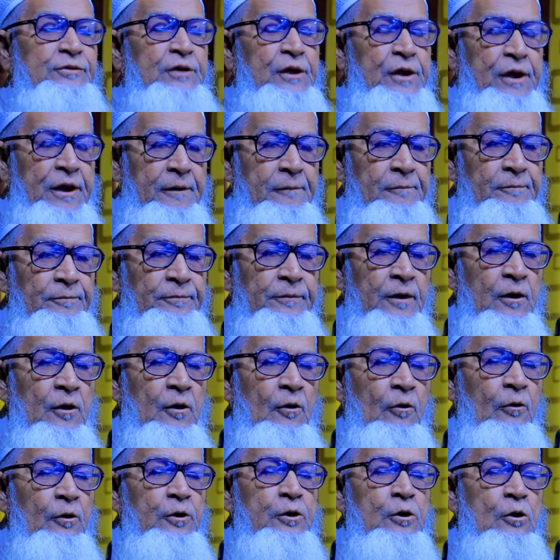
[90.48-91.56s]
খাতিরে
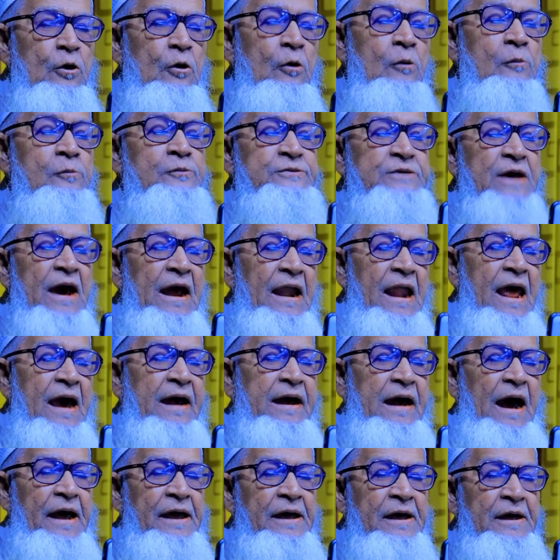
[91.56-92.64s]
ওই হোমস
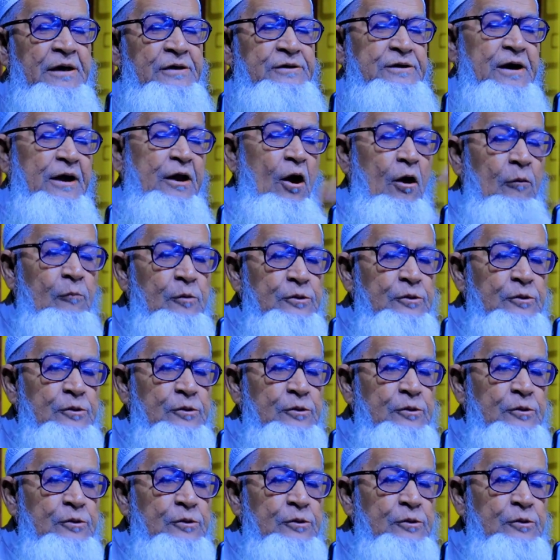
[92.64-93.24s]
এলাকায় যারা